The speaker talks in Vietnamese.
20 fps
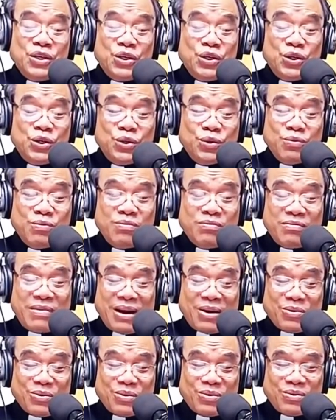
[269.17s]
Dung
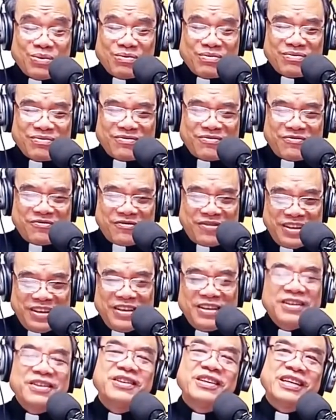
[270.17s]
mạo phi
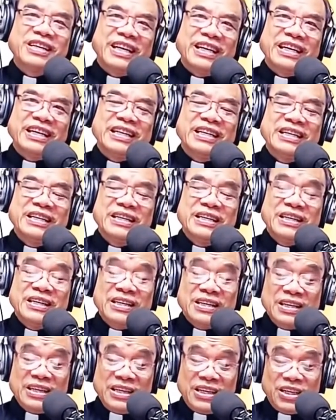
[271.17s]
thường này
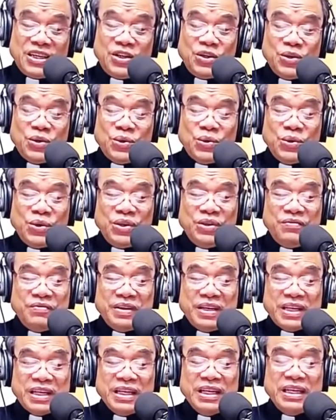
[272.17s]
gần gũi
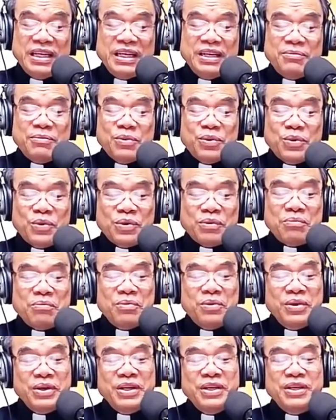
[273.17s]
với kinh nghiệm của
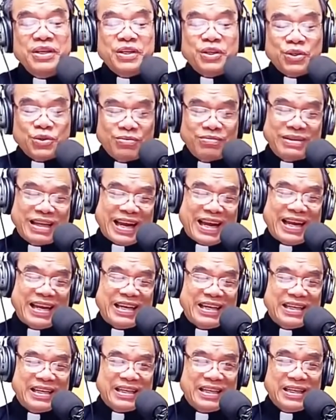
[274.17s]
mỗi người chúng ta
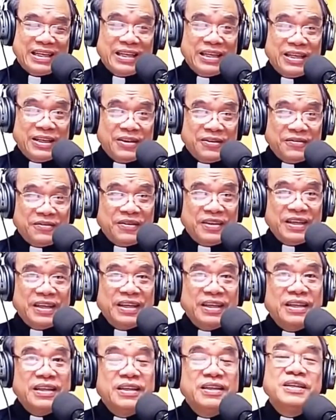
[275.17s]

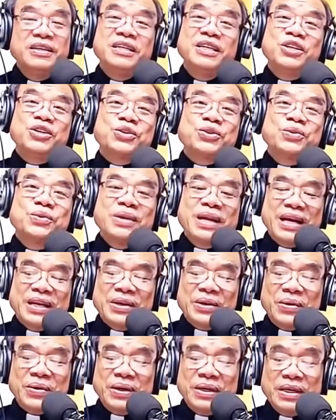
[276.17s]
vì như Đức Giêsu đã
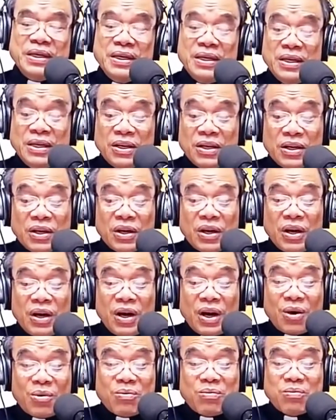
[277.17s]
nói,
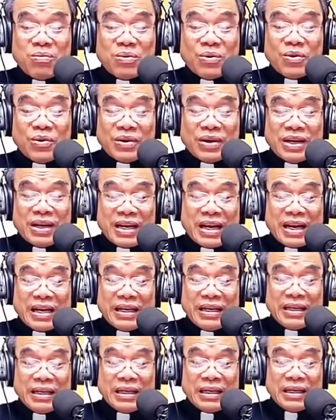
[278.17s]
lòng có
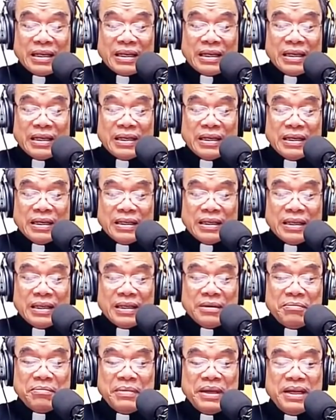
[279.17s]
đầy
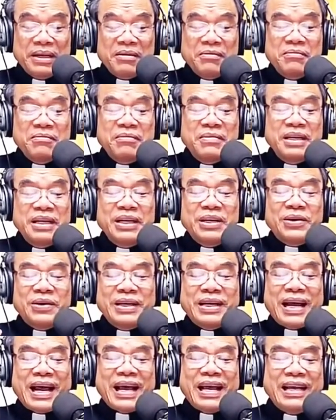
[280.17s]
thì miệng mới
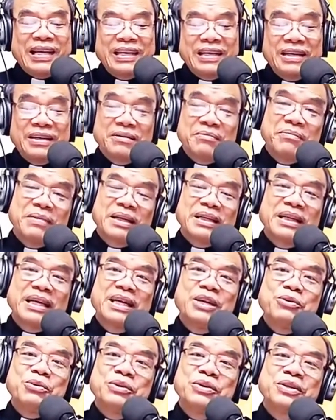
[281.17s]
nói ra. Mắt
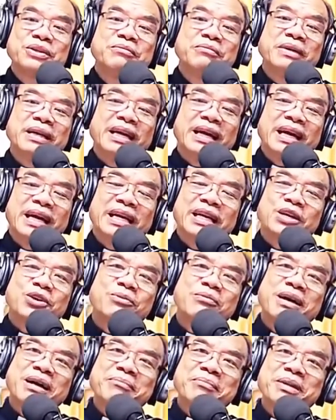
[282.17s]
theo chương 12
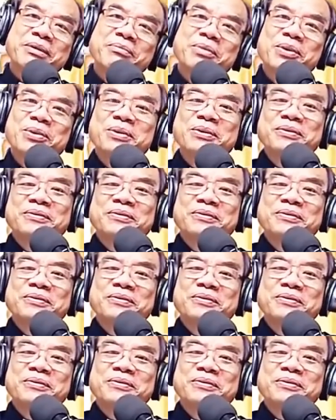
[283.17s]
câu 34.